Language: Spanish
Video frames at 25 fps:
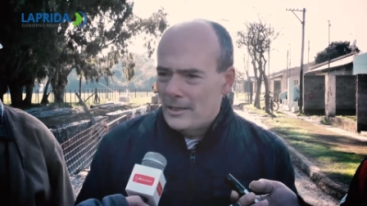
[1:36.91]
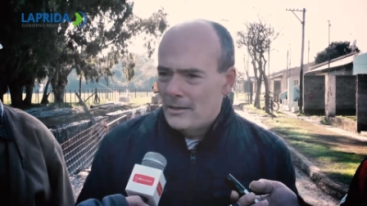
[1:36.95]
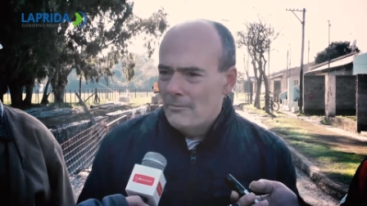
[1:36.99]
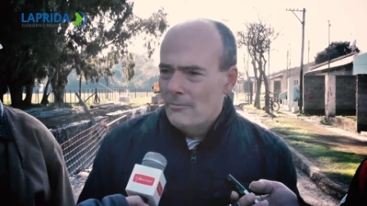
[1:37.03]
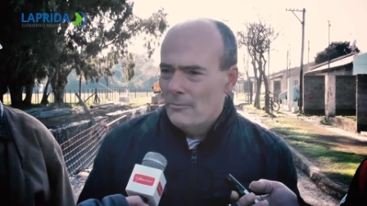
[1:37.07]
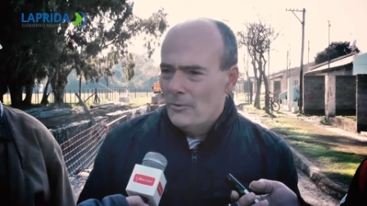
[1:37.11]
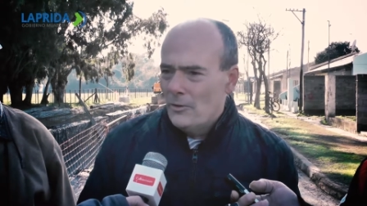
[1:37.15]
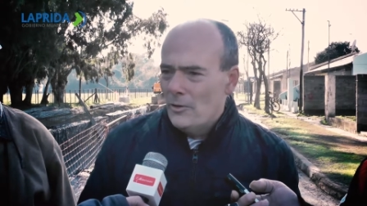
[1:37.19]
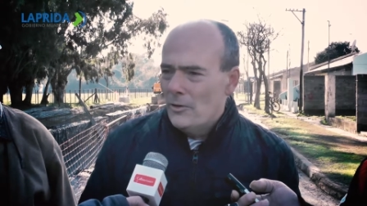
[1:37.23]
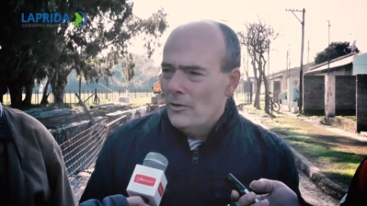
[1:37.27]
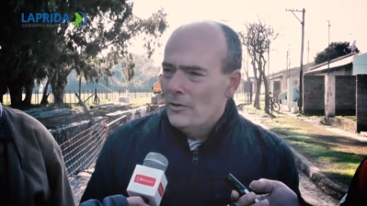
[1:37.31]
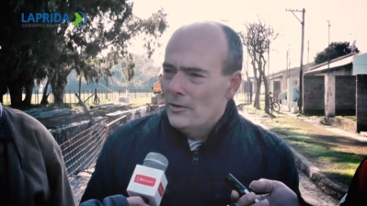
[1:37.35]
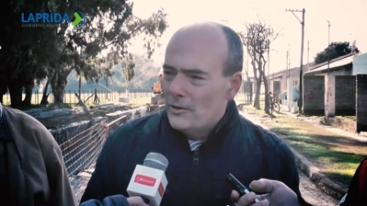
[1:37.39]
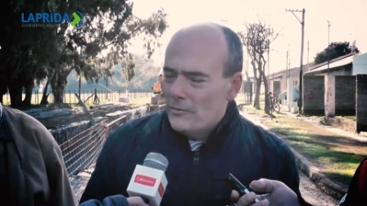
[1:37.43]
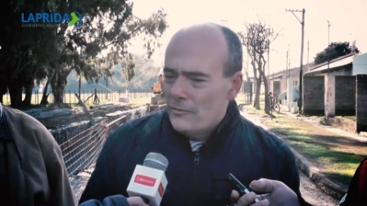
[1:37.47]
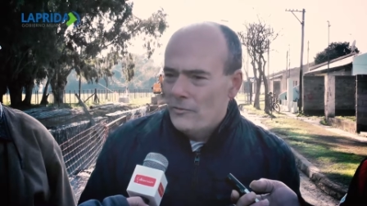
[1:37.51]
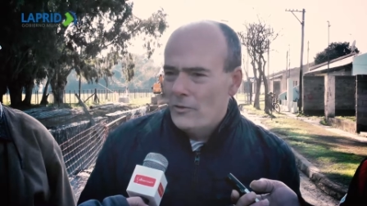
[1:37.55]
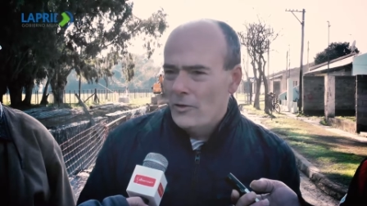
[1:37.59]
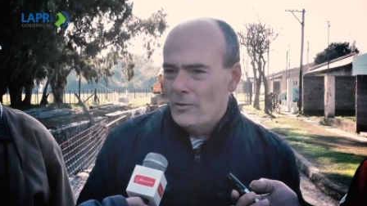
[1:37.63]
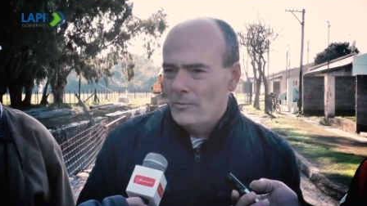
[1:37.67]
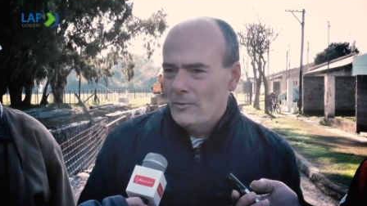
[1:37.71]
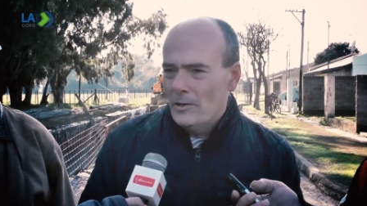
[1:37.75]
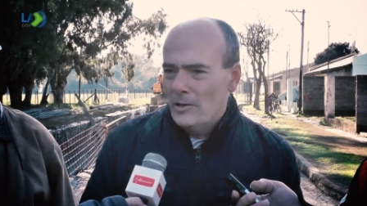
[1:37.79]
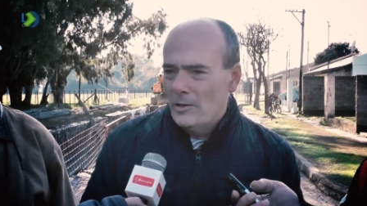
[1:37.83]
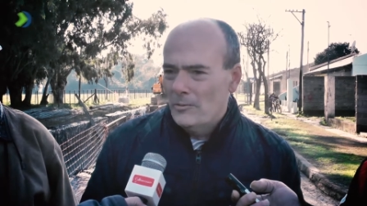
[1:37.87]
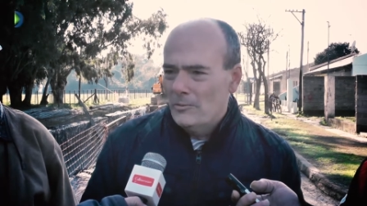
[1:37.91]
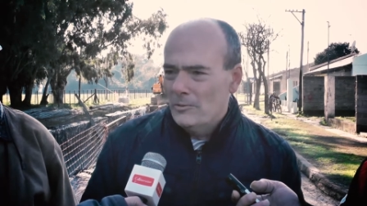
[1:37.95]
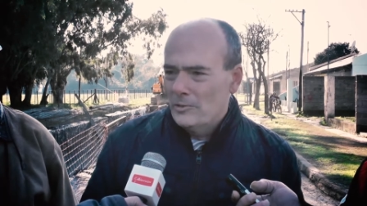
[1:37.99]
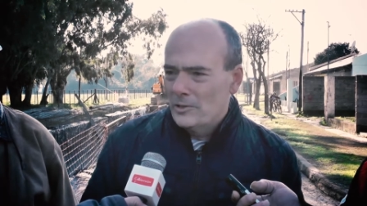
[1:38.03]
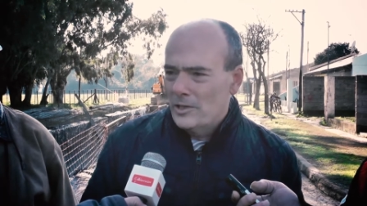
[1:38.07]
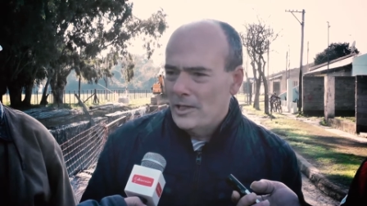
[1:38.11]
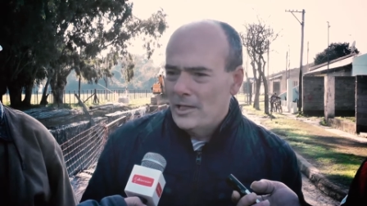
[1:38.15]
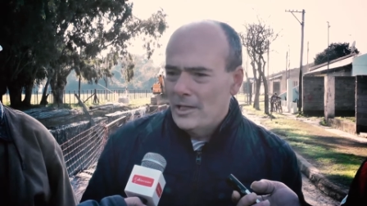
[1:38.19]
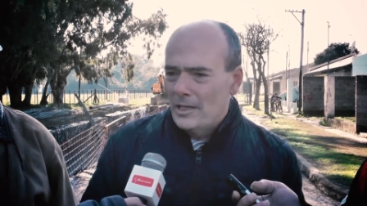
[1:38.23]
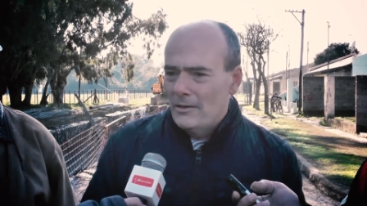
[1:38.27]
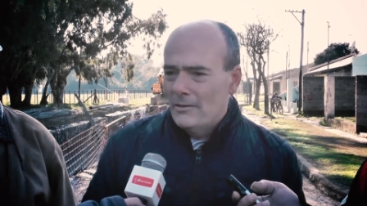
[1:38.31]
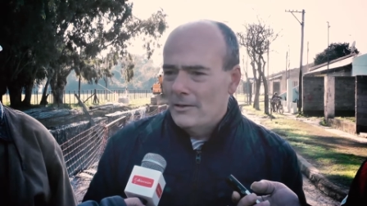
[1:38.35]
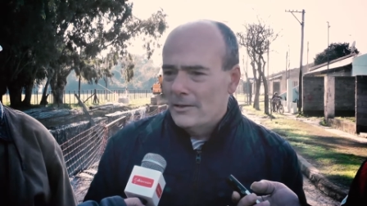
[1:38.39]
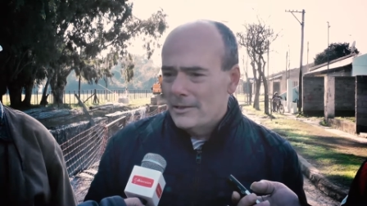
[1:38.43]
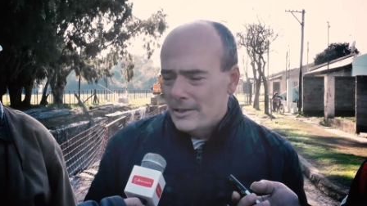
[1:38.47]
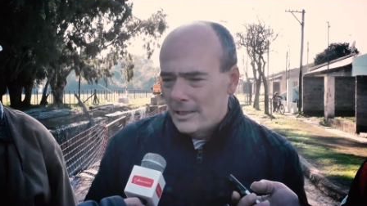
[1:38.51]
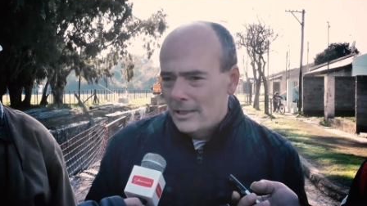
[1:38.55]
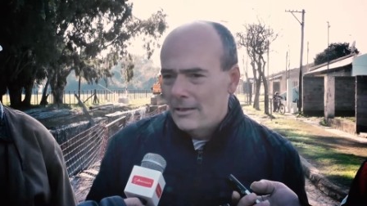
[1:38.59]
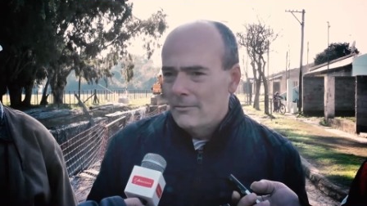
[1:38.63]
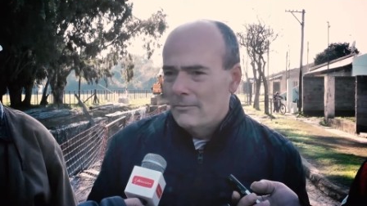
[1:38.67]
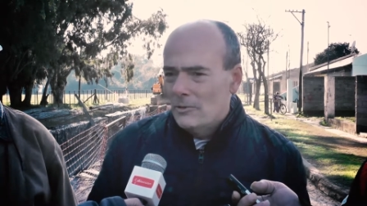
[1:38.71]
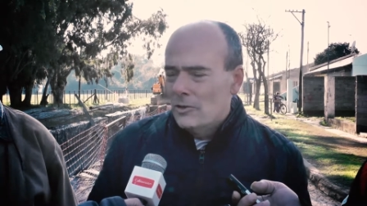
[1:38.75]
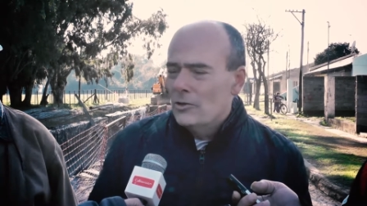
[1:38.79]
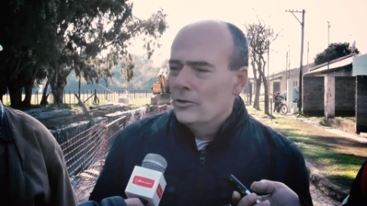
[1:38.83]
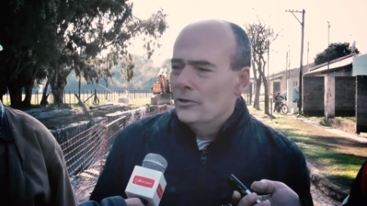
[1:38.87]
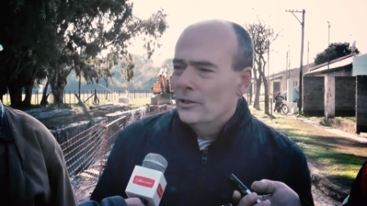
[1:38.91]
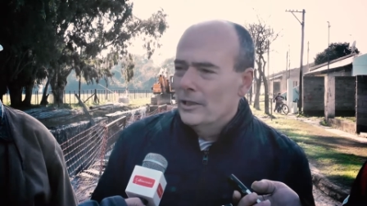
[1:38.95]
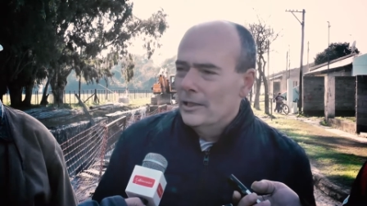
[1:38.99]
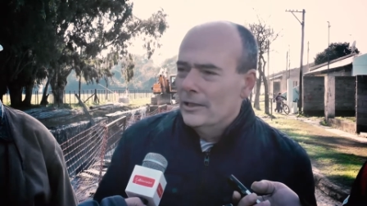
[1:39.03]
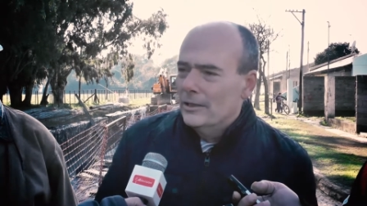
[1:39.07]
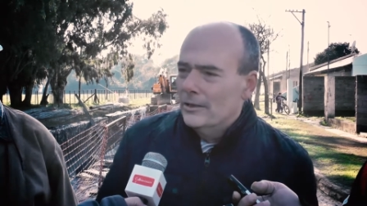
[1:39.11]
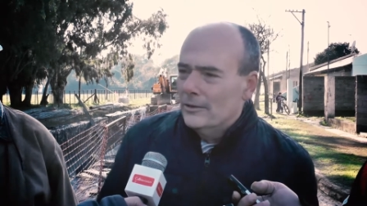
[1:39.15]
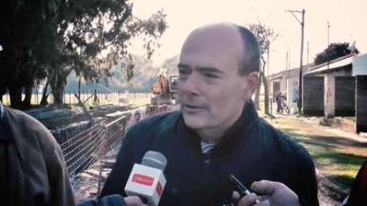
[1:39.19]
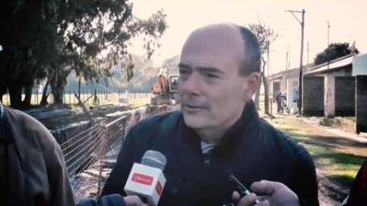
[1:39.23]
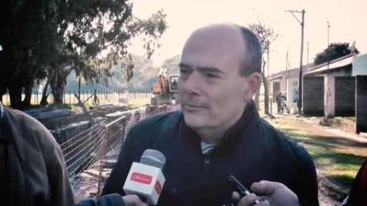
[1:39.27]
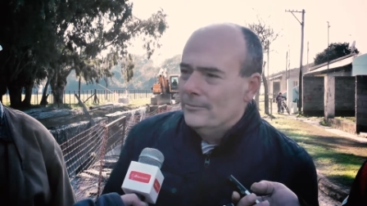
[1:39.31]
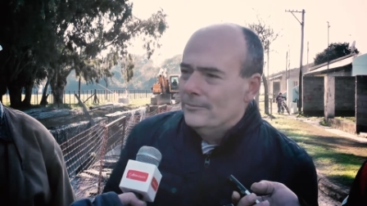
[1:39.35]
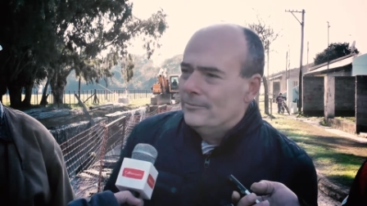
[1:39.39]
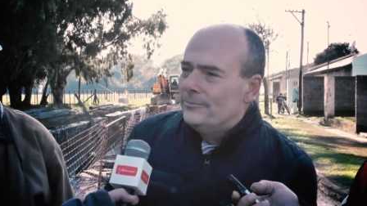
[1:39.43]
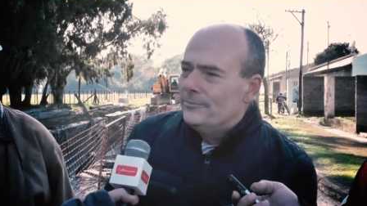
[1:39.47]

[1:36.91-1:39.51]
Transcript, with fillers: tiempo y forma como se debe. Así que muy contento.